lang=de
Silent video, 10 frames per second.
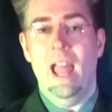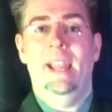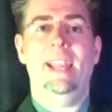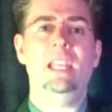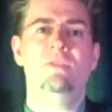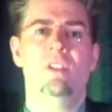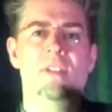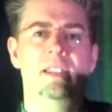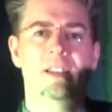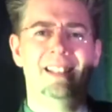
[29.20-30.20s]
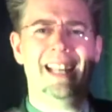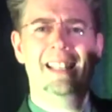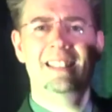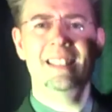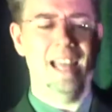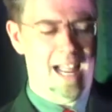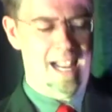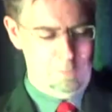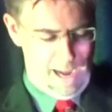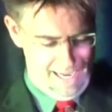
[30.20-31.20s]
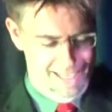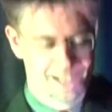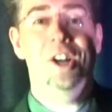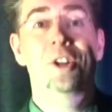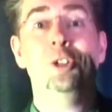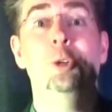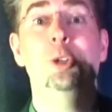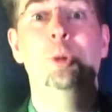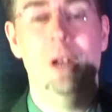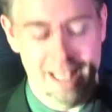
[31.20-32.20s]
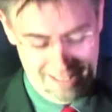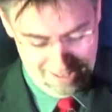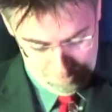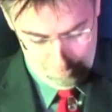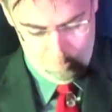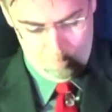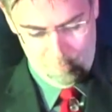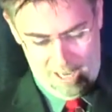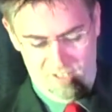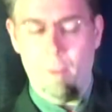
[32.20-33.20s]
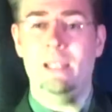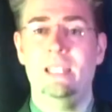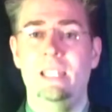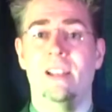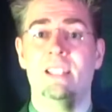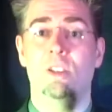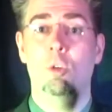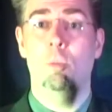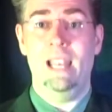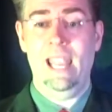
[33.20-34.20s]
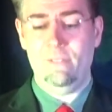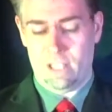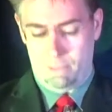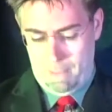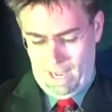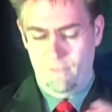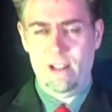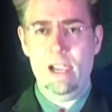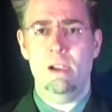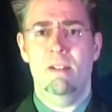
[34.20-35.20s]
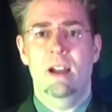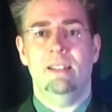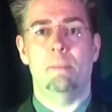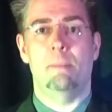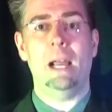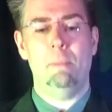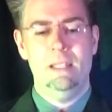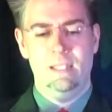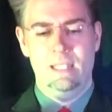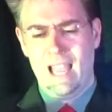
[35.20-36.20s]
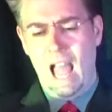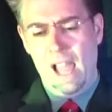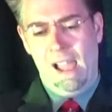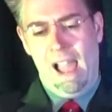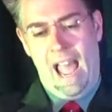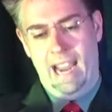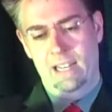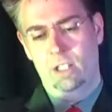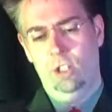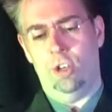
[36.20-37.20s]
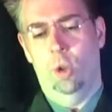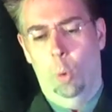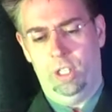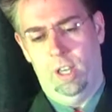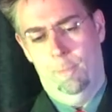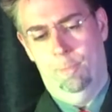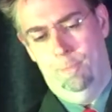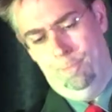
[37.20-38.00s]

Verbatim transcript: Ich verwende das Ganze als meine To-Do-Liste. Also wenn man sich was überlegt, was man machen will, dann macht man sich ja einen Knoten.